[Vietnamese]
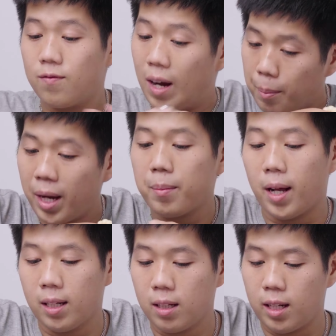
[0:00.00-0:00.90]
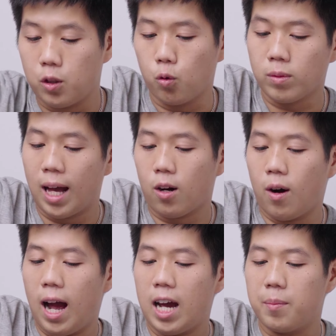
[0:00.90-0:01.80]
và may mắn là chúng ta có
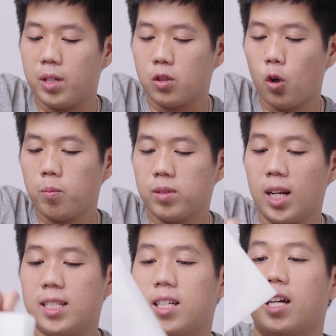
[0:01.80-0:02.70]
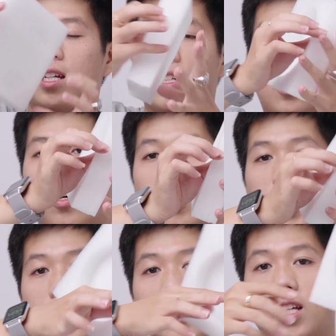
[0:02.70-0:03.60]
hai miếng xốp rất là dày đó
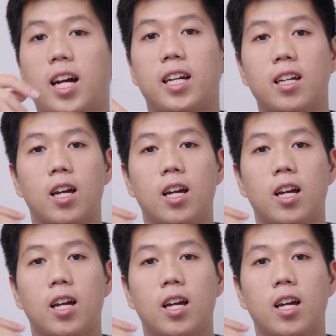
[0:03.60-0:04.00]
đây như thế này